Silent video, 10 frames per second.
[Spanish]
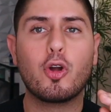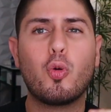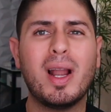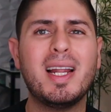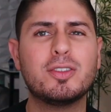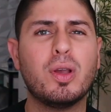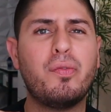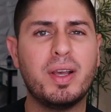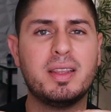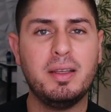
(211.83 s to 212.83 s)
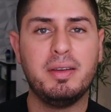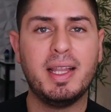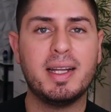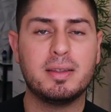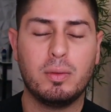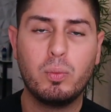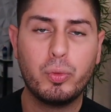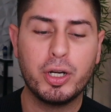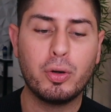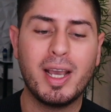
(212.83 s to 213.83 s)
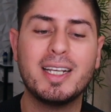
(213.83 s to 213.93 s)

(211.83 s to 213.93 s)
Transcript: ¿Cuál es su efectividad? Bueno,